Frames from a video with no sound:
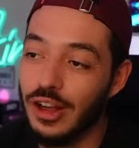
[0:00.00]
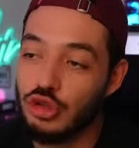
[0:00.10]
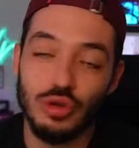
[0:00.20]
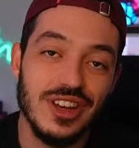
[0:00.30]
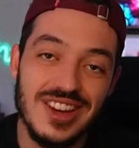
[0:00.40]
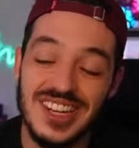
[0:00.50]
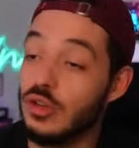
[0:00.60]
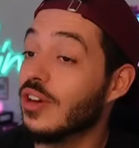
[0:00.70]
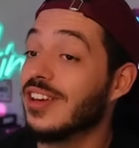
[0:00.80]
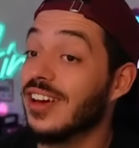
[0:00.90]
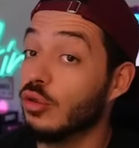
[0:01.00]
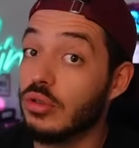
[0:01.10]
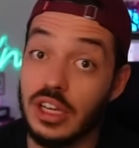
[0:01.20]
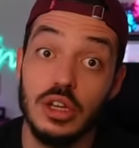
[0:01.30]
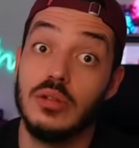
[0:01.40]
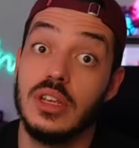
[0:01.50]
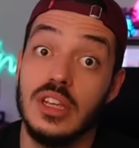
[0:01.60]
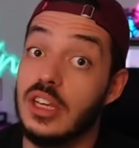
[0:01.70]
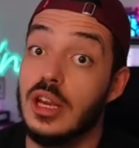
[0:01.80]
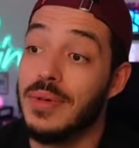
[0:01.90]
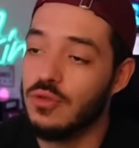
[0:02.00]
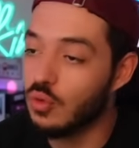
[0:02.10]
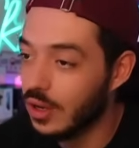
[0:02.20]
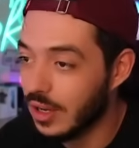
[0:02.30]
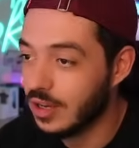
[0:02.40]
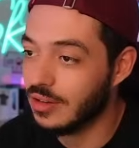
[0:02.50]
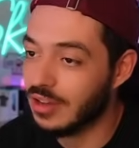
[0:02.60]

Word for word: sur les clics de quelqu'un d'autre qui, n'est pas vous. Ça, c'est